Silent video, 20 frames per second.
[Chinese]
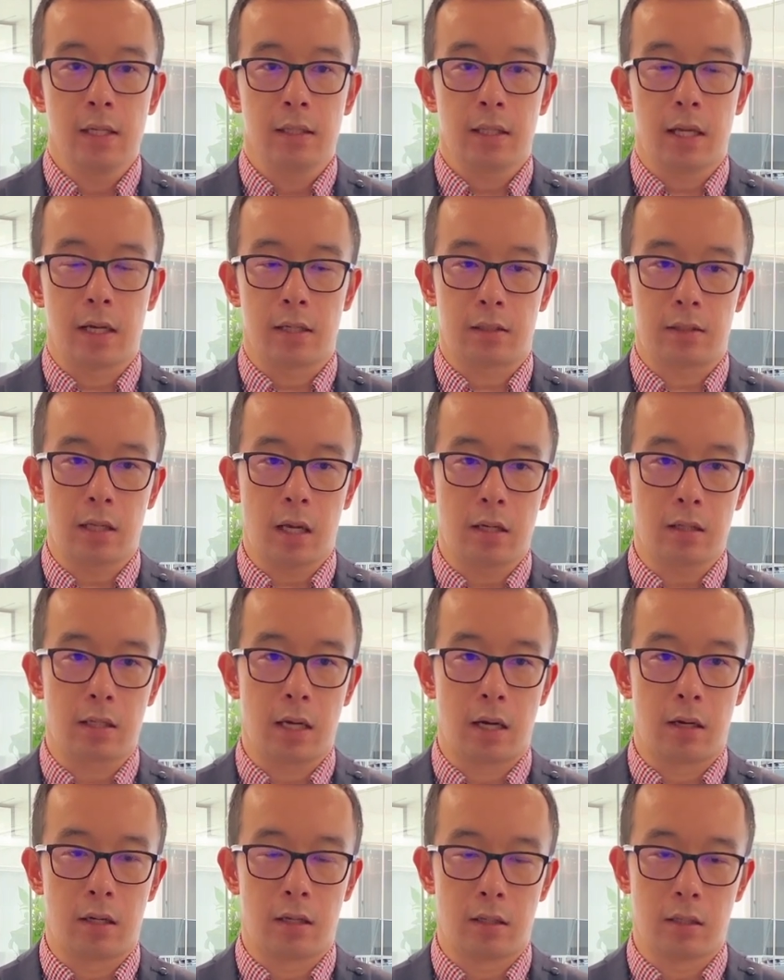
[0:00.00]
那香
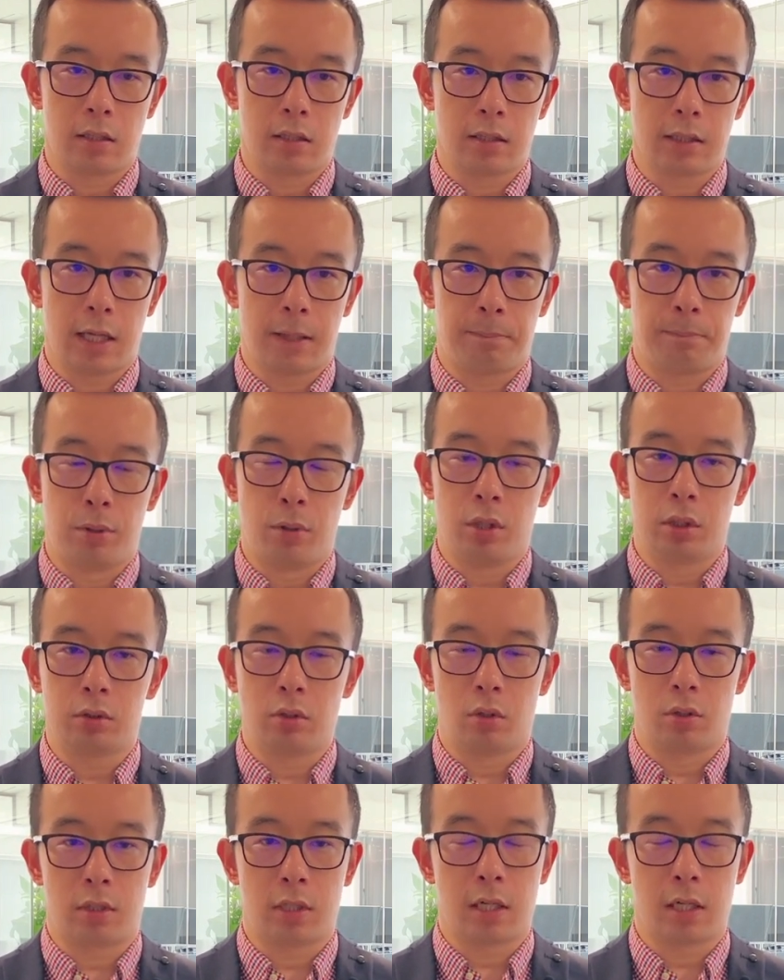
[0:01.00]
港恒生呢波
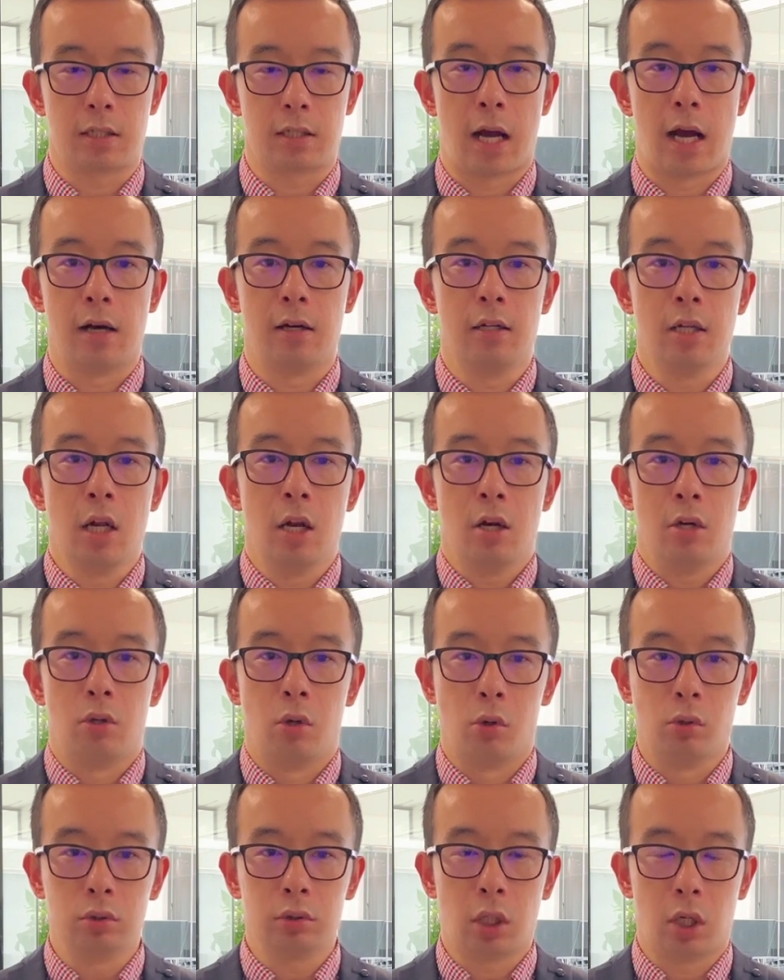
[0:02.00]
动常，
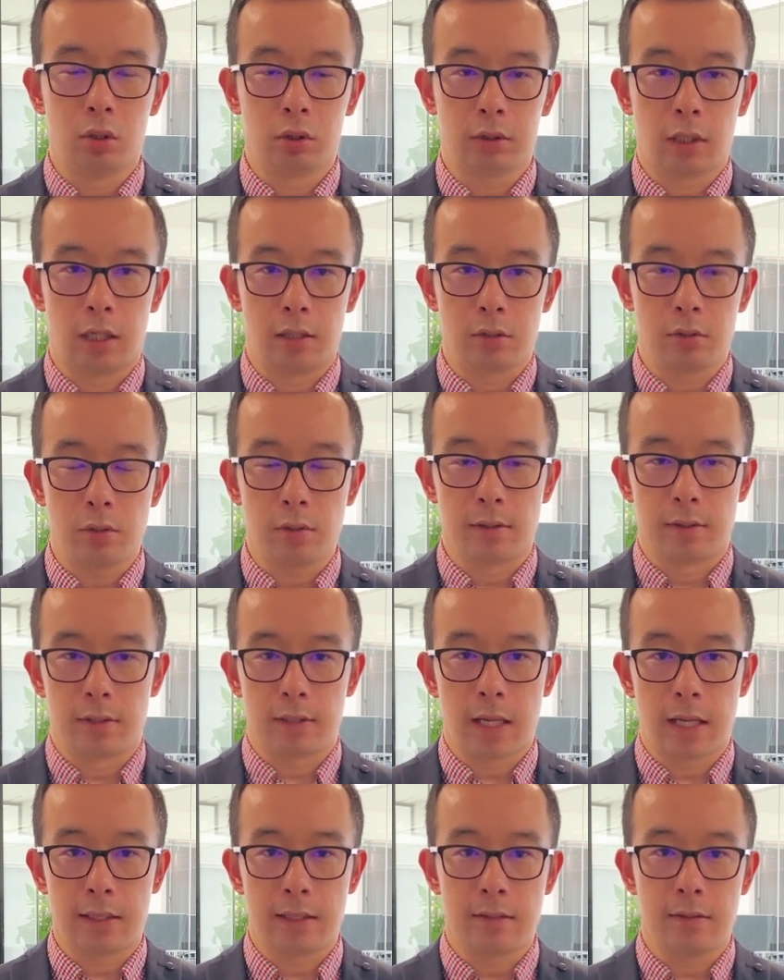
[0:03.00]
龙头腾讯
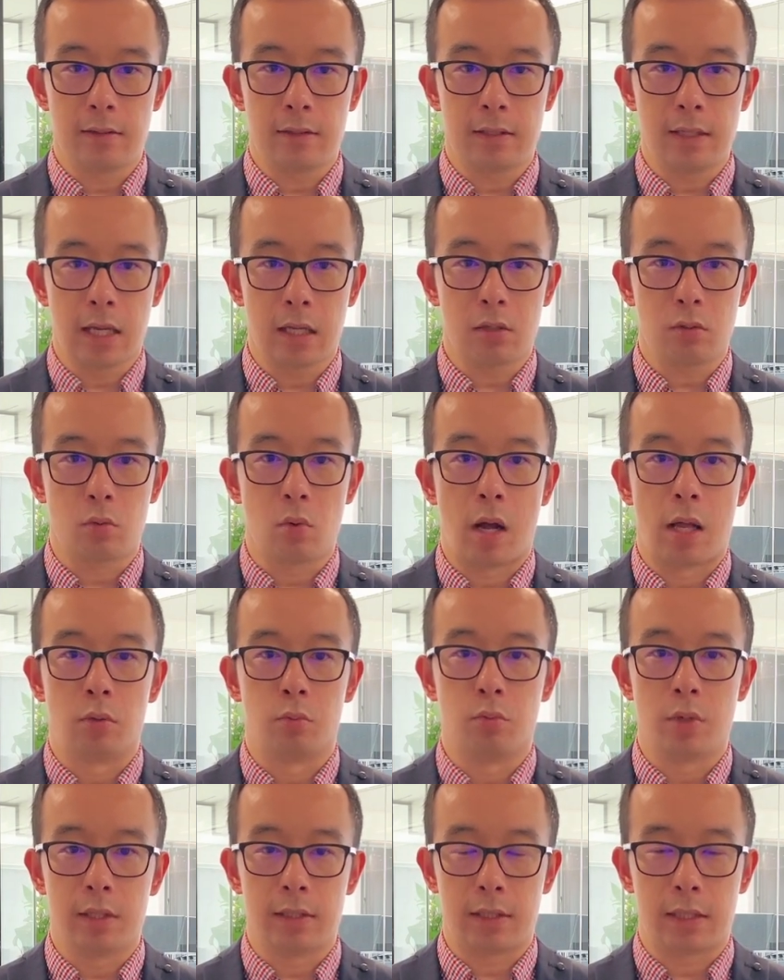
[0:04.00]
在因监管
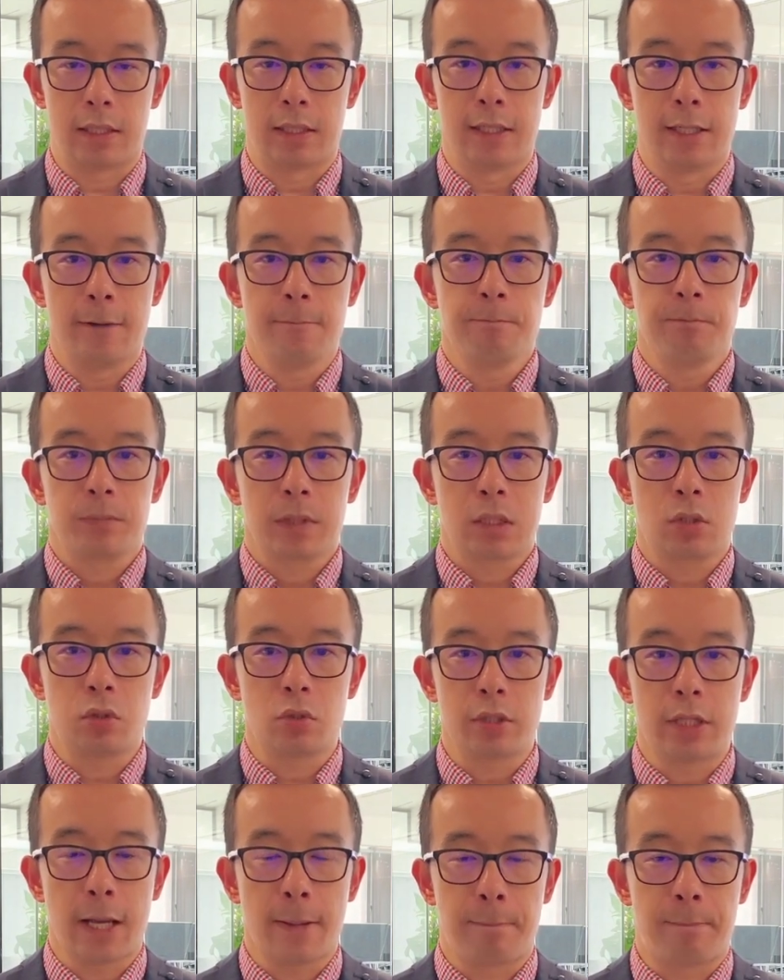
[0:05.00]
问题
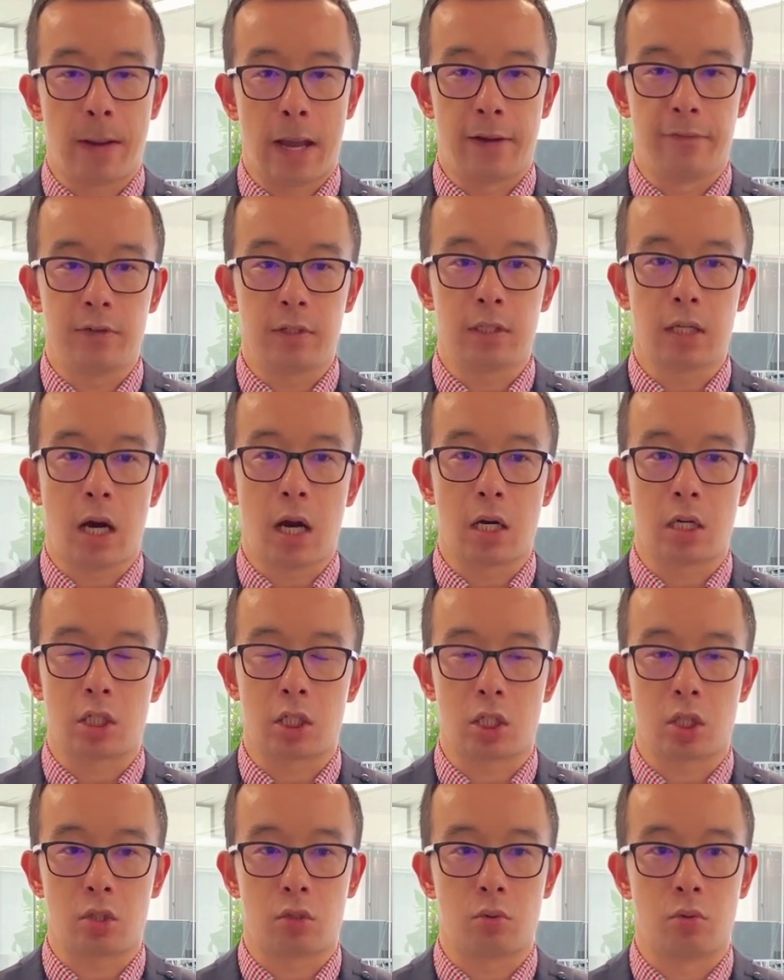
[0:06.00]
出现百分之二
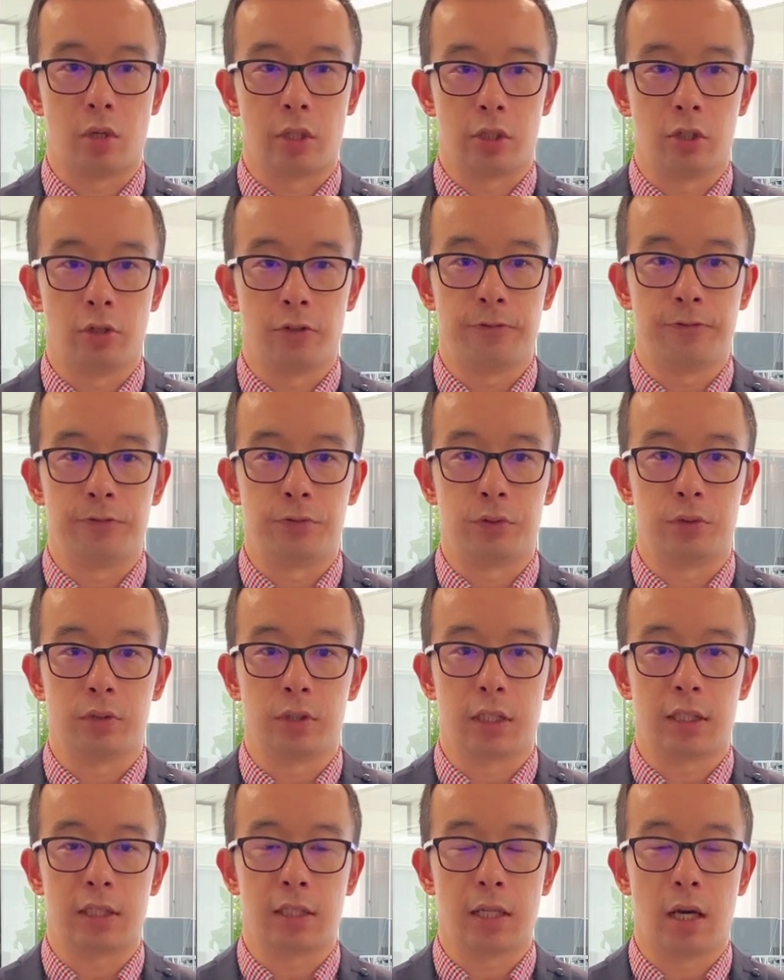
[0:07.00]
十左右幅度
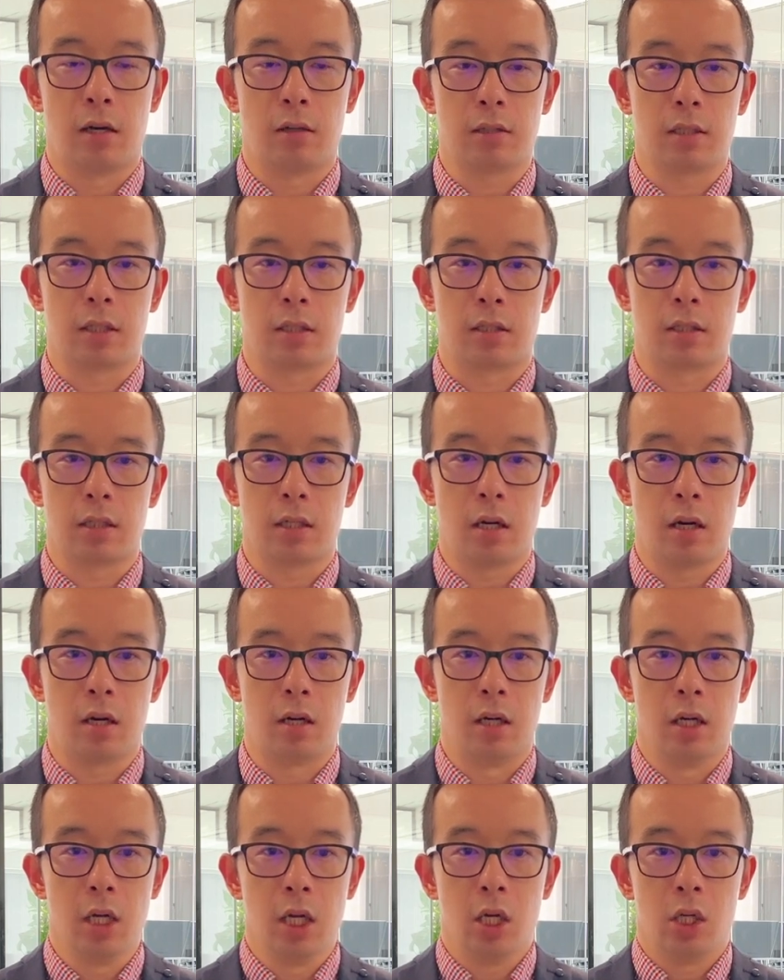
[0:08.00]
的调整之
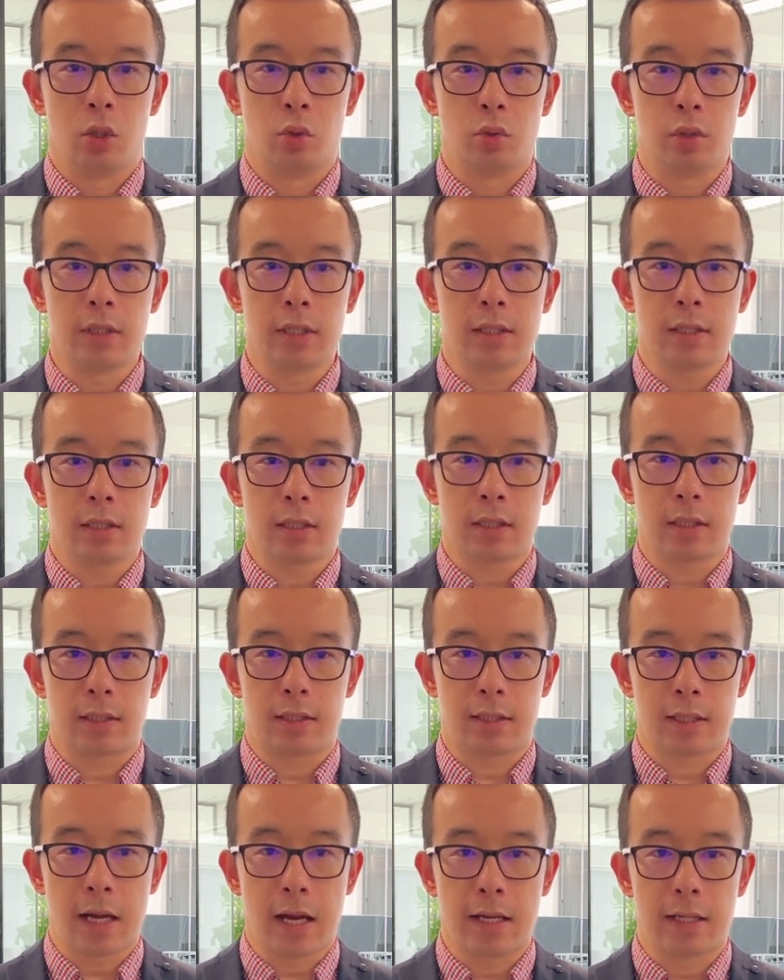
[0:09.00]
后，如今是
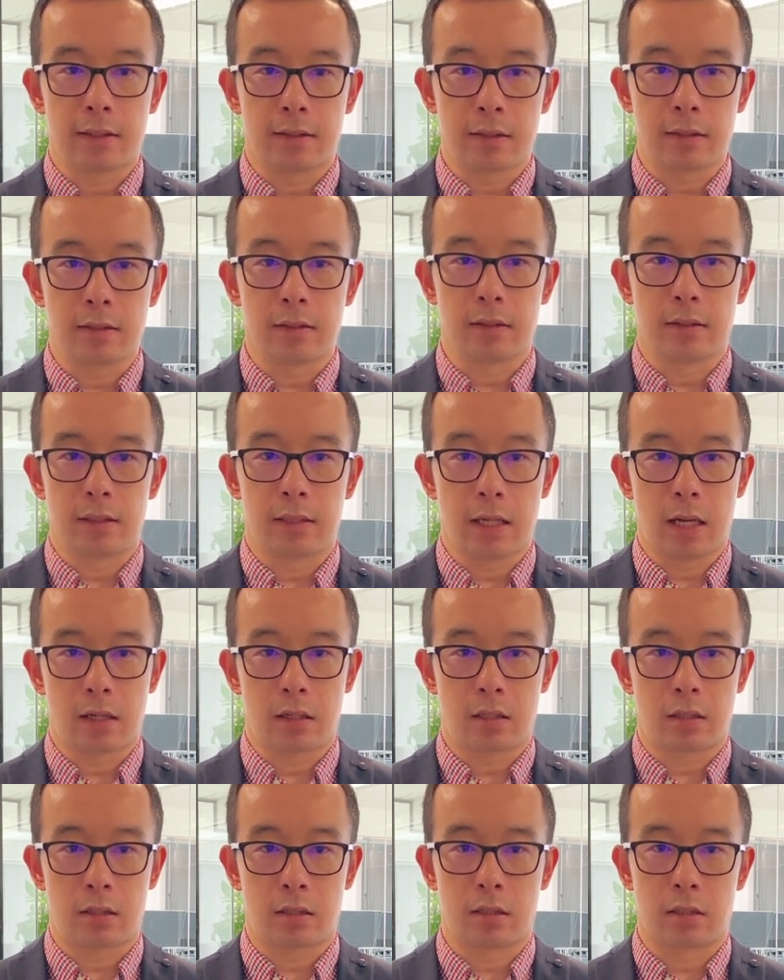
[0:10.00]
再次向
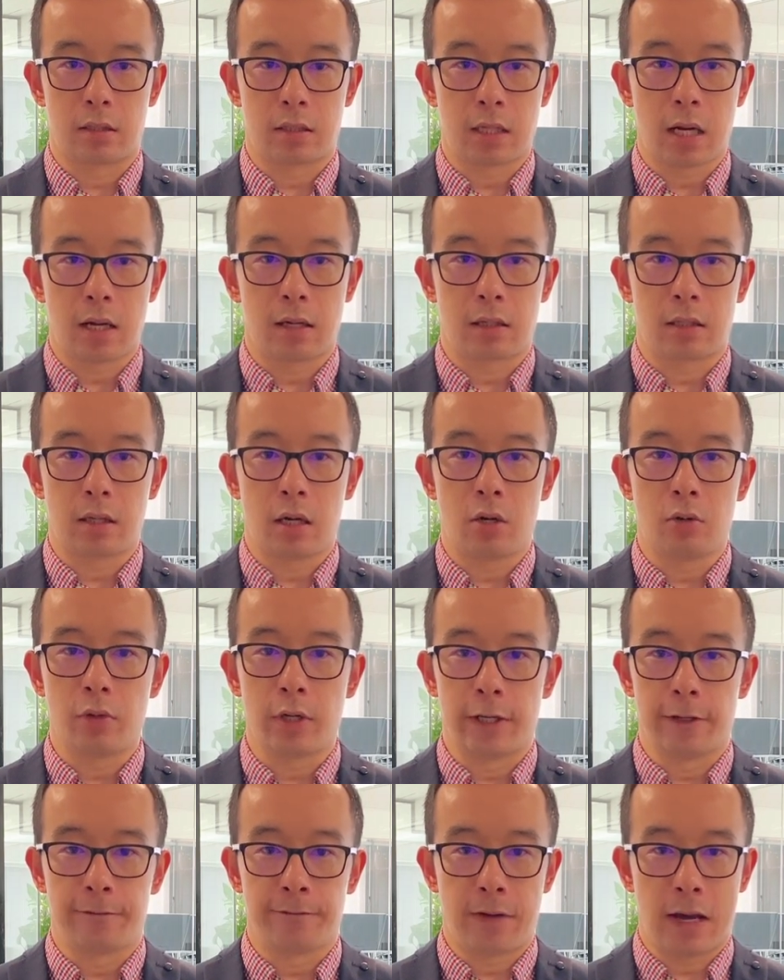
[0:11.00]
史上高
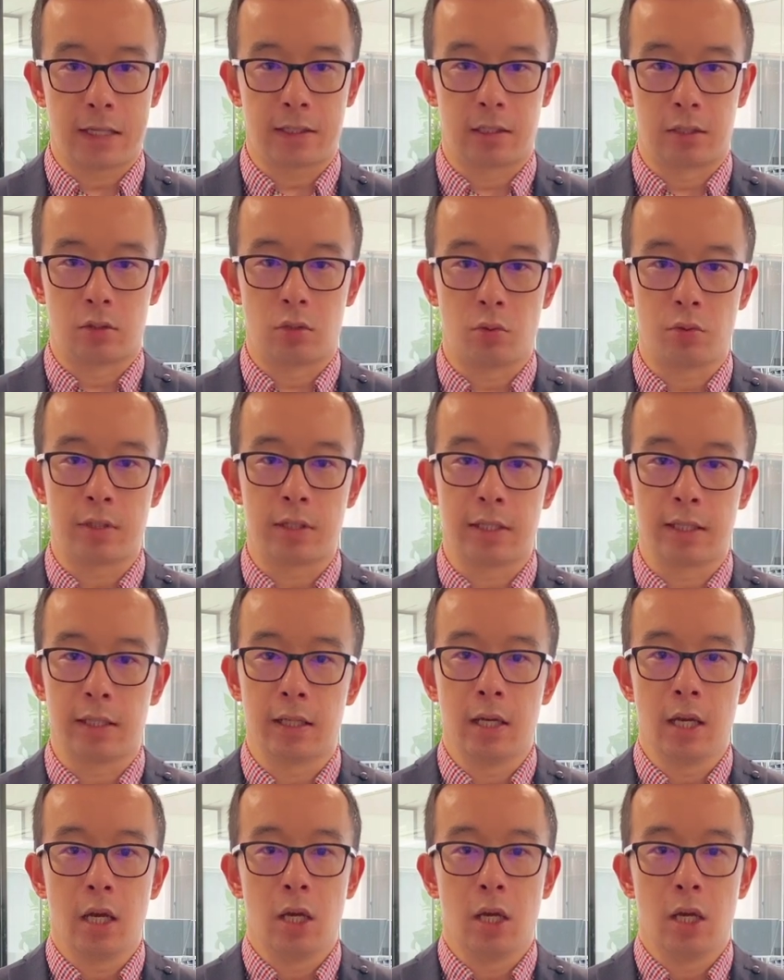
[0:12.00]
位发起冲击。